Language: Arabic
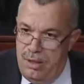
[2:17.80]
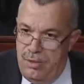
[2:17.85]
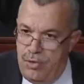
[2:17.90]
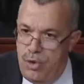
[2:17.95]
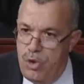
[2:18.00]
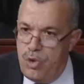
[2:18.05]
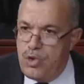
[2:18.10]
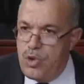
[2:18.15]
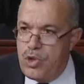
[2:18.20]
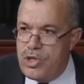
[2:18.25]
في
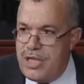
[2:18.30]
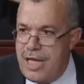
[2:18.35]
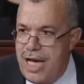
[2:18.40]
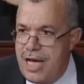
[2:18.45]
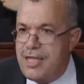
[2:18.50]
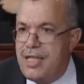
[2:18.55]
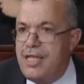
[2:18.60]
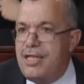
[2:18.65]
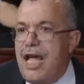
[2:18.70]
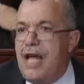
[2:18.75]
اللجوء
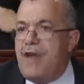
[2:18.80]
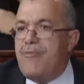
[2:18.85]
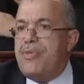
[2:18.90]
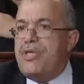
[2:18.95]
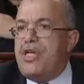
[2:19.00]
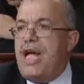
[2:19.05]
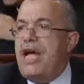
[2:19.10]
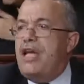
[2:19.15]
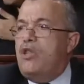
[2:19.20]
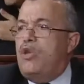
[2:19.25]
السياسي تعرف
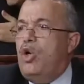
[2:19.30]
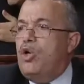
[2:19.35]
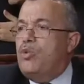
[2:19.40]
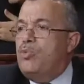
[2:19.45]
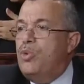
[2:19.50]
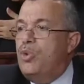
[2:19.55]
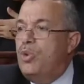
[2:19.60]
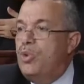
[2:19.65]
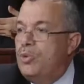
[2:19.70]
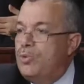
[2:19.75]
باش حيث
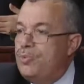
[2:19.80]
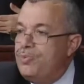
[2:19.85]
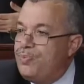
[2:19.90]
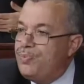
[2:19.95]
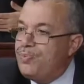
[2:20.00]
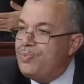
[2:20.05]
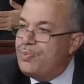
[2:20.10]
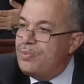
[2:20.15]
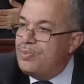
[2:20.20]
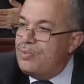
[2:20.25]
حكمه
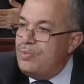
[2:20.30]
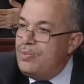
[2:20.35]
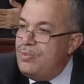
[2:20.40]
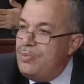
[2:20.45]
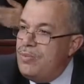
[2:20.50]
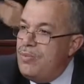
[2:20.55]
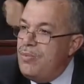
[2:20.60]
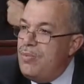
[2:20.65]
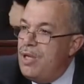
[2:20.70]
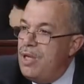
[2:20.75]

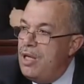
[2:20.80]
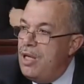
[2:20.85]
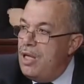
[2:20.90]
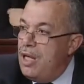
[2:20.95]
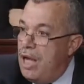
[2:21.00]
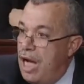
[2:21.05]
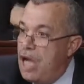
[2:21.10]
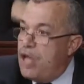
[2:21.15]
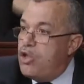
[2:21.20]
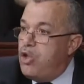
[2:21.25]

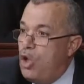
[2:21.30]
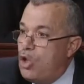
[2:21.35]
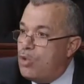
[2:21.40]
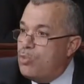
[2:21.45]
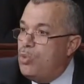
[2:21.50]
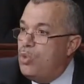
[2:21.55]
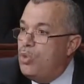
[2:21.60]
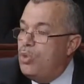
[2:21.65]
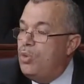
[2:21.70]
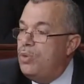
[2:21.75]
حيث
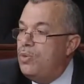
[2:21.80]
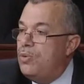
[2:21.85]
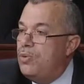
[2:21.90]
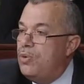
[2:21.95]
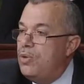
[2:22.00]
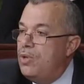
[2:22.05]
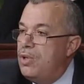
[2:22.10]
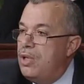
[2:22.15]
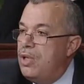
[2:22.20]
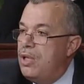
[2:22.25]
حكمه
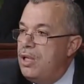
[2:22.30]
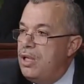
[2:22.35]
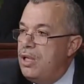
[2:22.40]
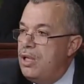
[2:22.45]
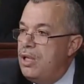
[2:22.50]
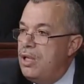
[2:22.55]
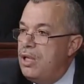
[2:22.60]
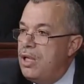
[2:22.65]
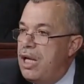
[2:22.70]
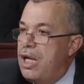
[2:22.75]

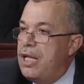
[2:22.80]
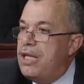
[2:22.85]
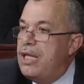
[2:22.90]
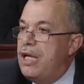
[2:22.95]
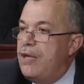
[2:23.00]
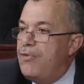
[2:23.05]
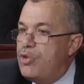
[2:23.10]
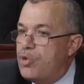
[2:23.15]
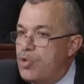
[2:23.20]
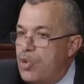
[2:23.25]

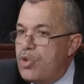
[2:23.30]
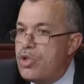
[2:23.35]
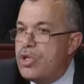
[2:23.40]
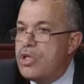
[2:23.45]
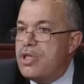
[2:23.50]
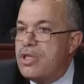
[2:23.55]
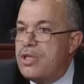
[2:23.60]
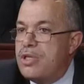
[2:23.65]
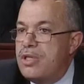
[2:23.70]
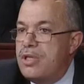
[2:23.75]
أن في
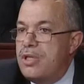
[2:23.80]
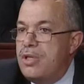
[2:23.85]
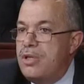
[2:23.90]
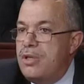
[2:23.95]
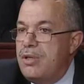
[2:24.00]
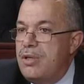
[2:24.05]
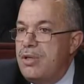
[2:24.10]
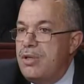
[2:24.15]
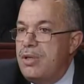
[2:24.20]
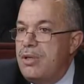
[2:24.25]
تونس
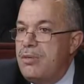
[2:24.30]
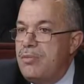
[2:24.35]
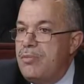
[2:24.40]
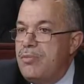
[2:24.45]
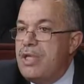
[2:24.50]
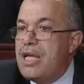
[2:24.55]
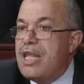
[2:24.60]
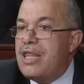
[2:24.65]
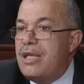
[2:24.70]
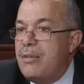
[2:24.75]

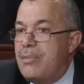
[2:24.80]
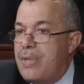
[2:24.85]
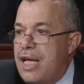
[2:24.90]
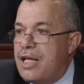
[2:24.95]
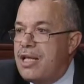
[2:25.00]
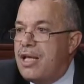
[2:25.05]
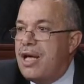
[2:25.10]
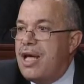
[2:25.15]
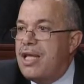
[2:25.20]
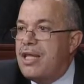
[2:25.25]
من
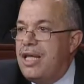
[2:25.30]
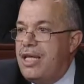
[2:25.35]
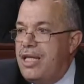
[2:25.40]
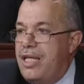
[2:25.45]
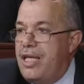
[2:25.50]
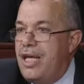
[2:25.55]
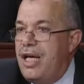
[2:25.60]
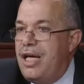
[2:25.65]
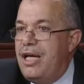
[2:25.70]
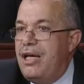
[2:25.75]
الضمانات
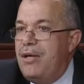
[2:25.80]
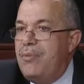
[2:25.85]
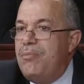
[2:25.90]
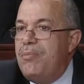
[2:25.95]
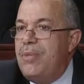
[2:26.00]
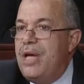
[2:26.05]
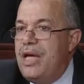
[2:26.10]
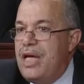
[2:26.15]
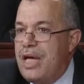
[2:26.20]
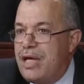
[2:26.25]
القضائية
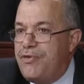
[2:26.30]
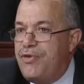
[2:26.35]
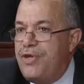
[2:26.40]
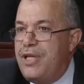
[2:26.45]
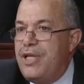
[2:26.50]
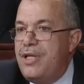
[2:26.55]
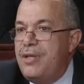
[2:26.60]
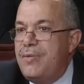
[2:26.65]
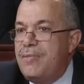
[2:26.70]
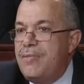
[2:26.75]
ما
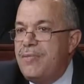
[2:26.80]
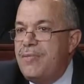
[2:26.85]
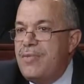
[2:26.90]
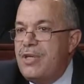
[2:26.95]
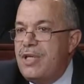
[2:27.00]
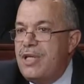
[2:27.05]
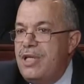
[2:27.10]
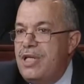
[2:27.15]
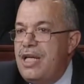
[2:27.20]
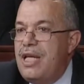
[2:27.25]
يكفي
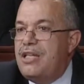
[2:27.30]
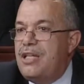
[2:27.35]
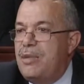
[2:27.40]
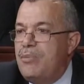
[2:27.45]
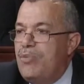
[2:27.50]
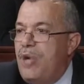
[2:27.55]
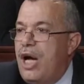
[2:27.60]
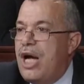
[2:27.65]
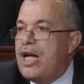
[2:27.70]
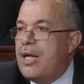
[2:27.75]

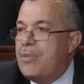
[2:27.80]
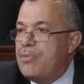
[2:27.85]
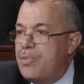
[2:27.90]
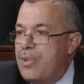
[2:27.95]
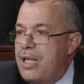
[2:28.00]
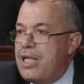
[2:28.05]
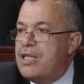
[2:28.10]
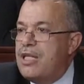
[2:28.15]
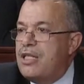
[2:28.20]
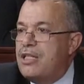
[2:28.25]
ليتم محاكمة
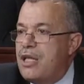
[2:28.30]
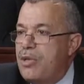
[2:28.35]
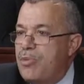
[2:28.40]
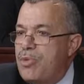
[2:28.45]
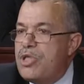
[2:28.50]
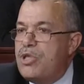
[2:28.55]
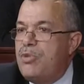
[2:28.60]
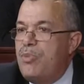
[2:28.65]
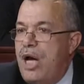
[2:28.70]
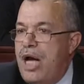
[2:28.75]
بن حسن
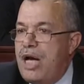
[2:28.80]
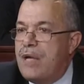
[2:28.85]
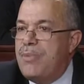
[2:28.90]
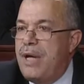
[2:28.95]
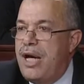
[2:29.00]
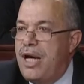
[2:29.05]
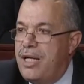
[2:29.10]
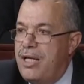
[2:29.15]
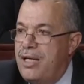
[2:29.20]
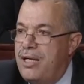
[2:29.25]
الطرابلسي
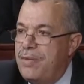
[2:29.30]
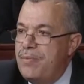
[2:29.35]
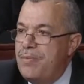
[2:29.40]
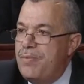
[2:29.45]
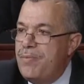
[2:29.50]
محاكمة عادلة